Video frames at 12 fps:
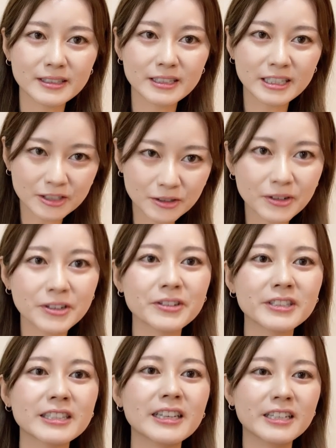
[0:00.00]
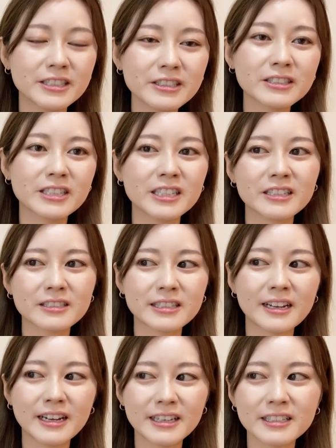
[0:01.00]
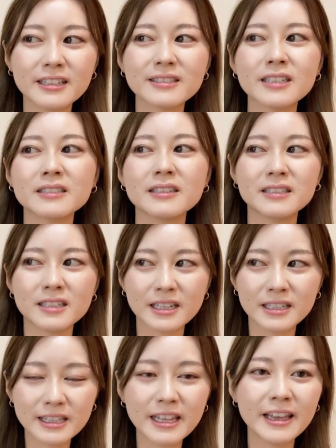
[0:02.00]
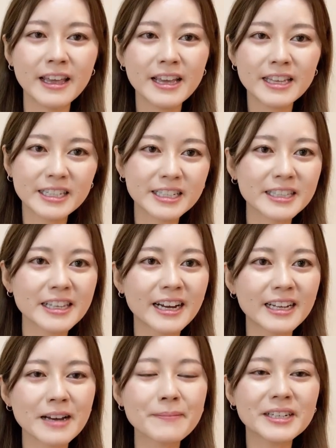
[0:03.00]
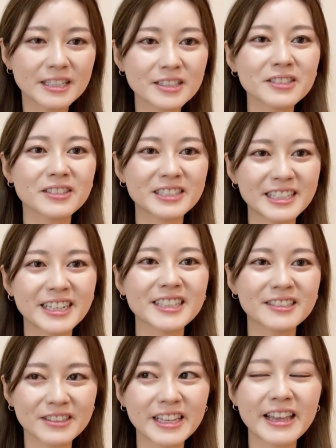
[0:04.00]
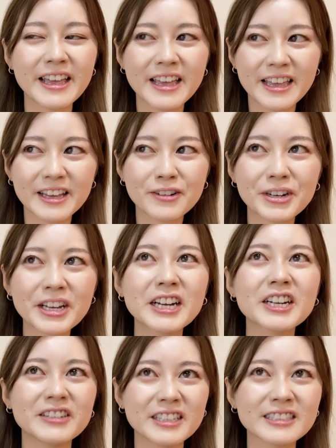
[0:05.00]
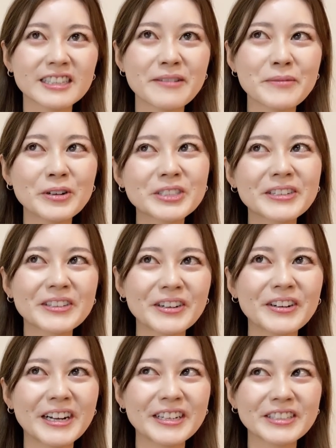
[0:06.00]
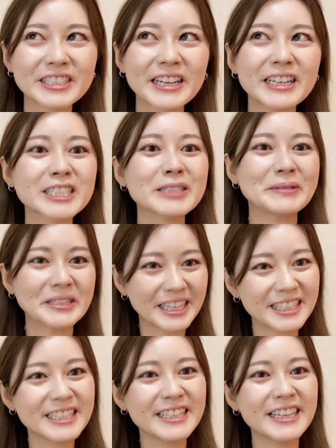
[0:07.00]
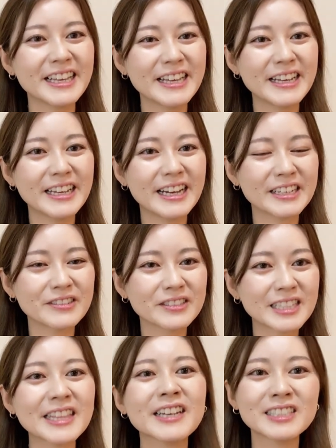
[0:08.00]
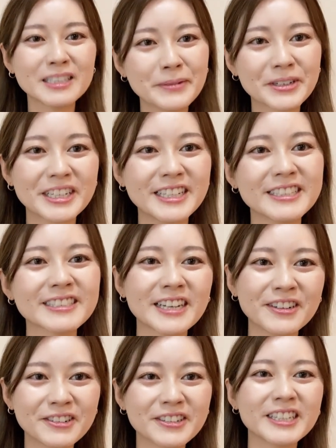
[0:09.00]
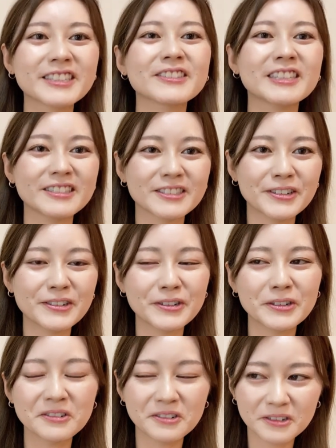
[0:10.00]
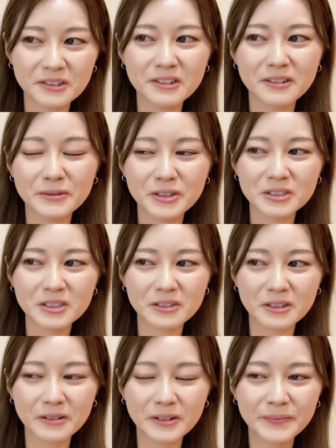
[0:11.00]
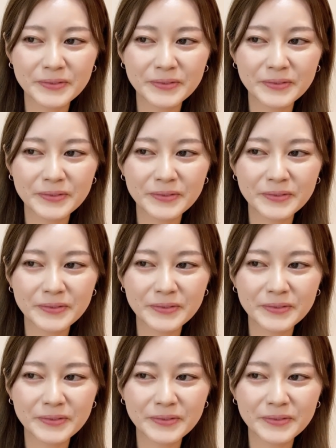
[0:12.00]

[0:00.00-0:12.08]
臨床応用しているクリニックさん拝見させていただいて、やり方がやっぱりね、ちょっと違ったので、えー、これからはですね、もうちょっと、あの、歯科医師向けに、あの、正しいポリリン酸ホワイトニングの方法をもうちょっと、